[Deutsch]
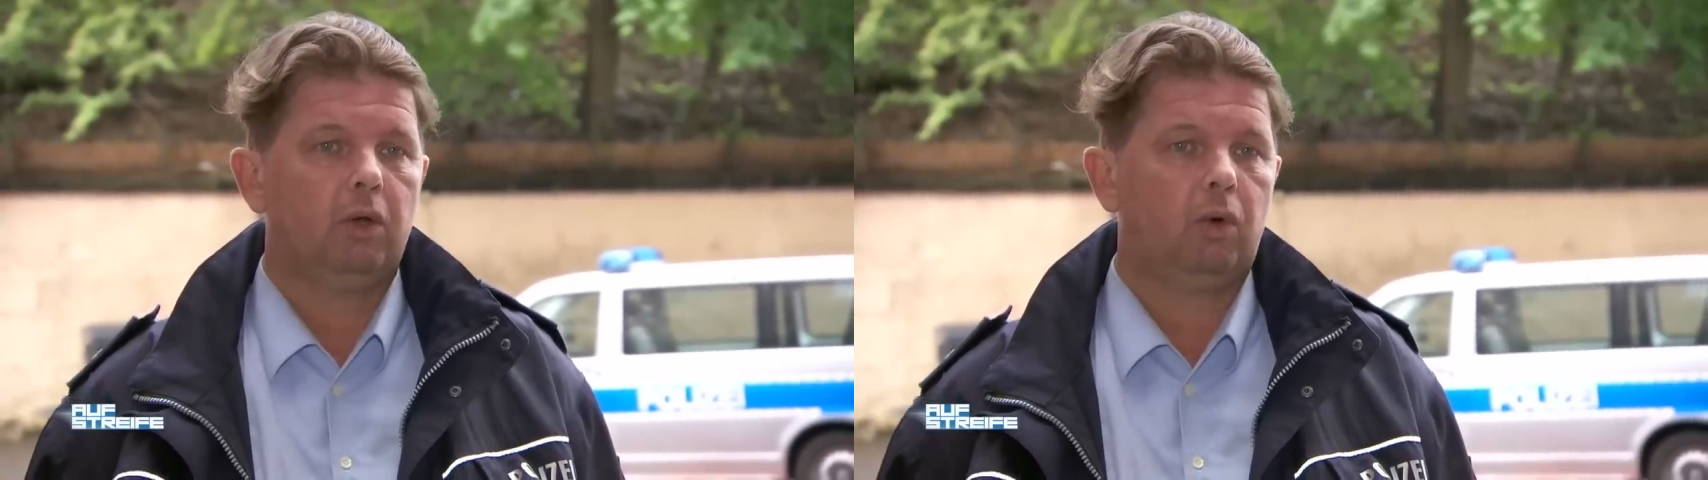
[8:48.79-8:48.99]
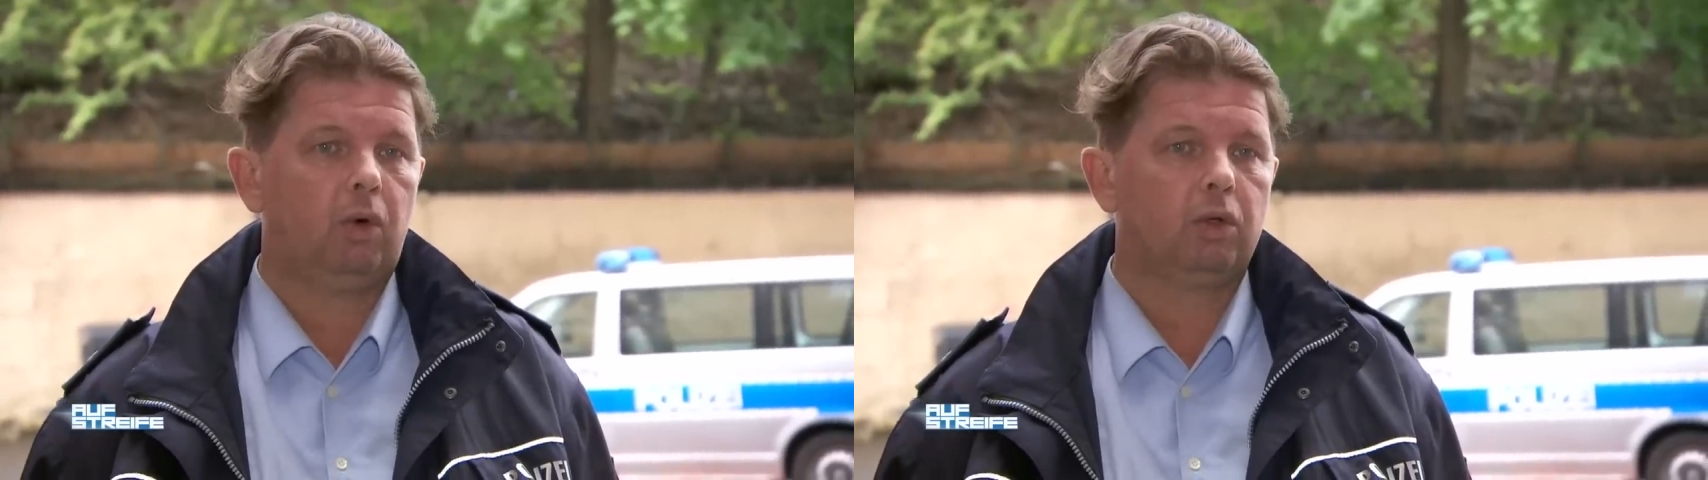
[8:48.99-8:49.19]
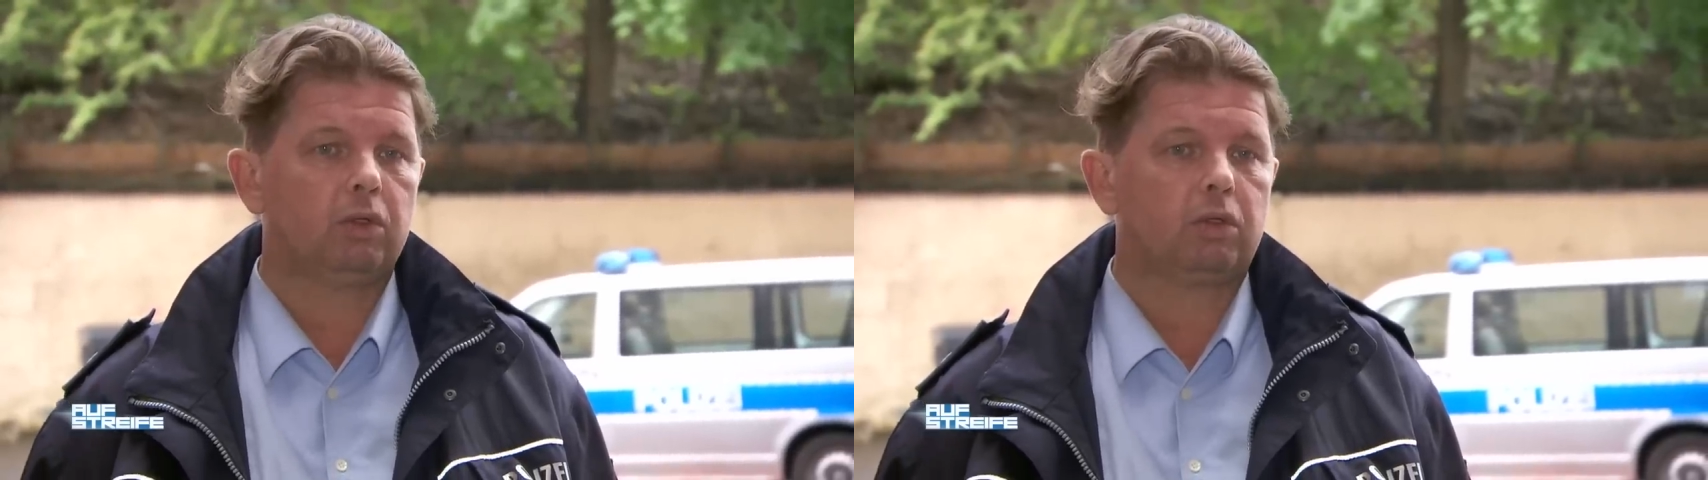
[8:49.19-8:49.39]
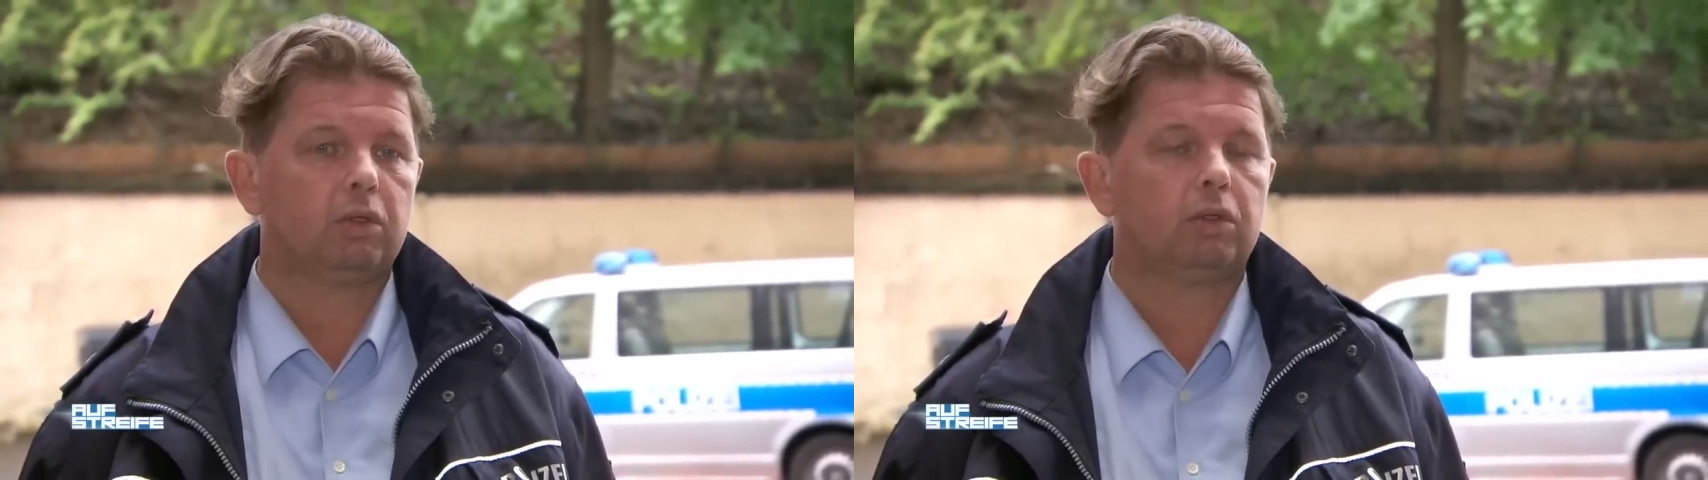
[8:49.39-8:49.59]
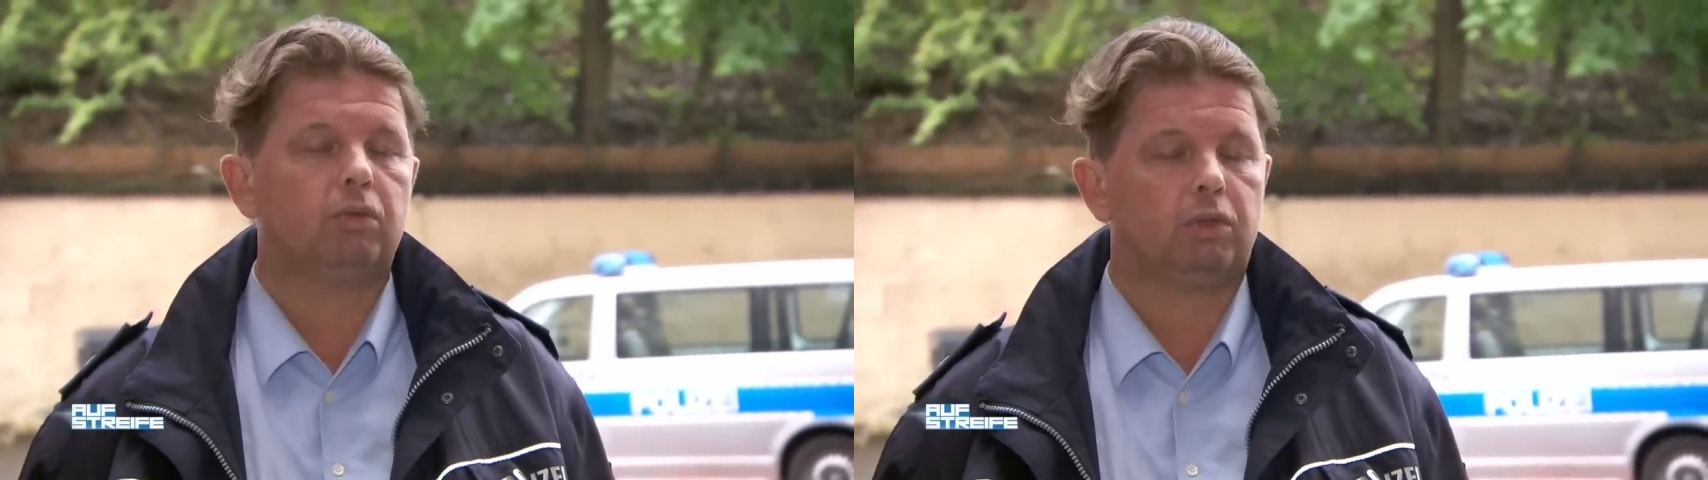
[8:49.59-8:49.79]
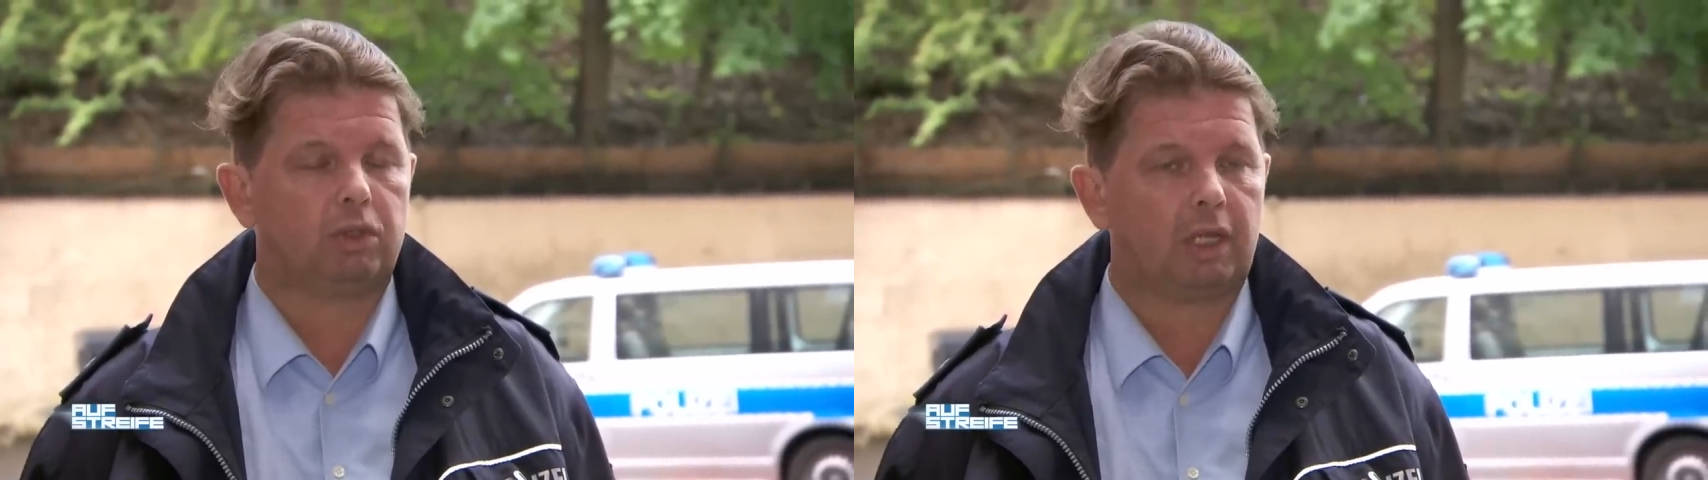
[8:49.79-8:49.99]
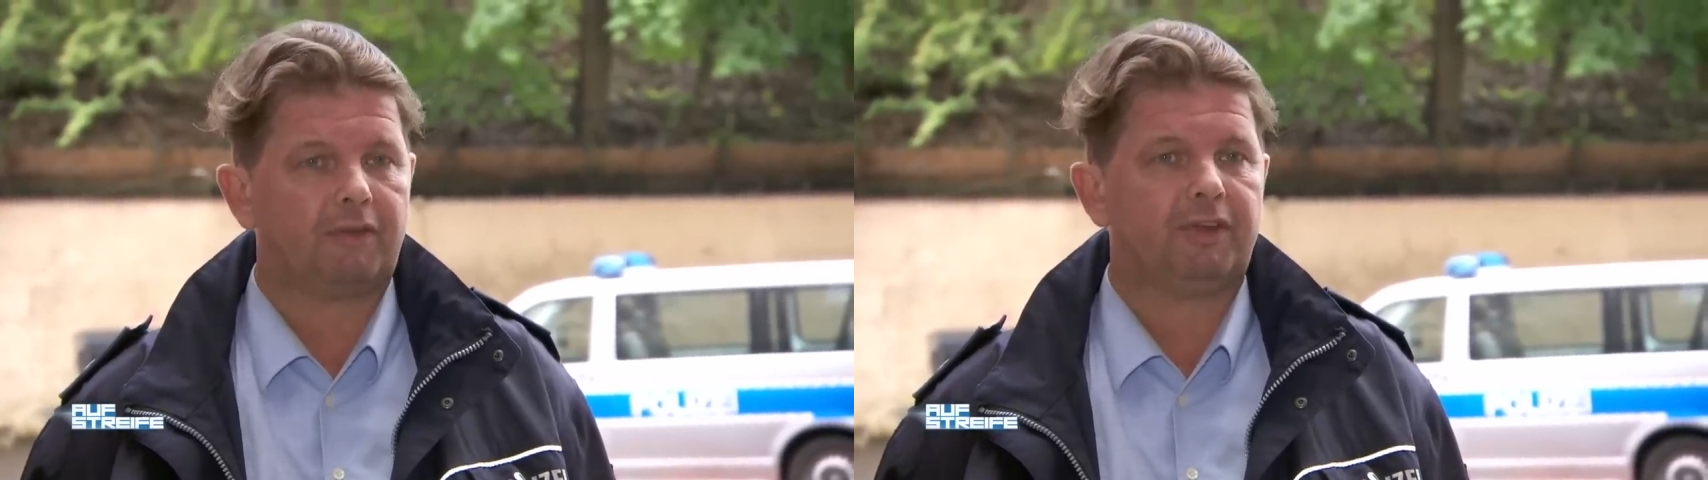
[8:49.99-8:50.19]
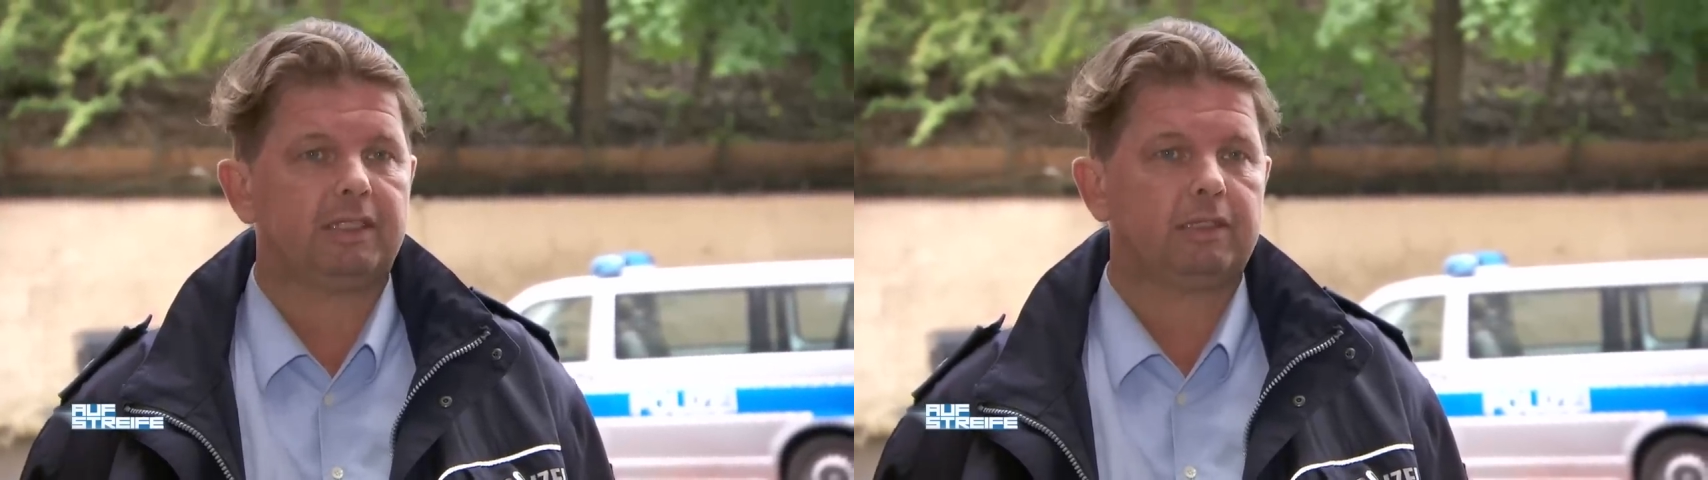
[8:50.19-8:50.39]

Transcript: Und äh, da werden